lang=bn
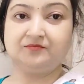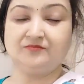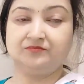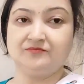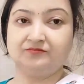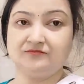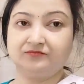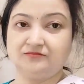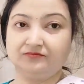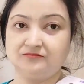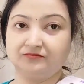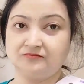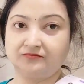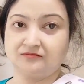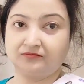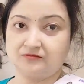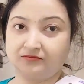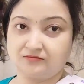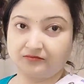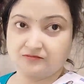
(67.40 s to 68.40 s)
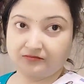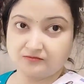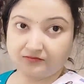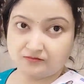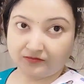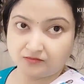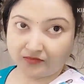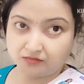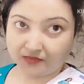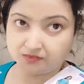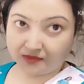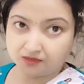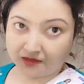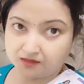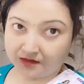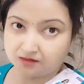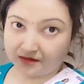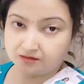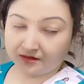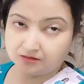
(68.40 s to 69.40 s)
শরীর ঠান্ডাও হবে
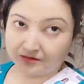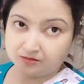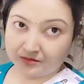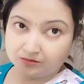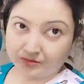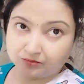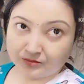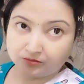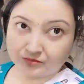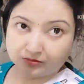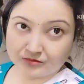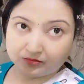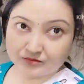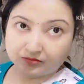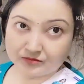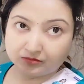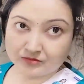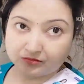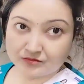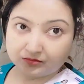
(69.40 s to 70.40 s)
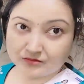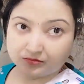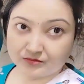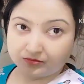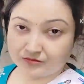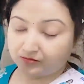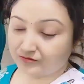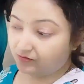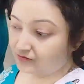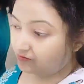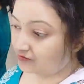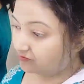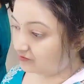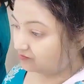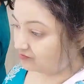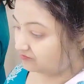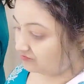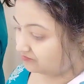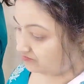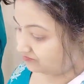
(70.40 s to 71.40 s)
আবার কেনাকাটাও করা
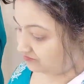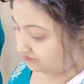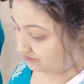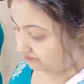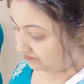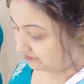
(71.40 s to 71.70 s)
যাবে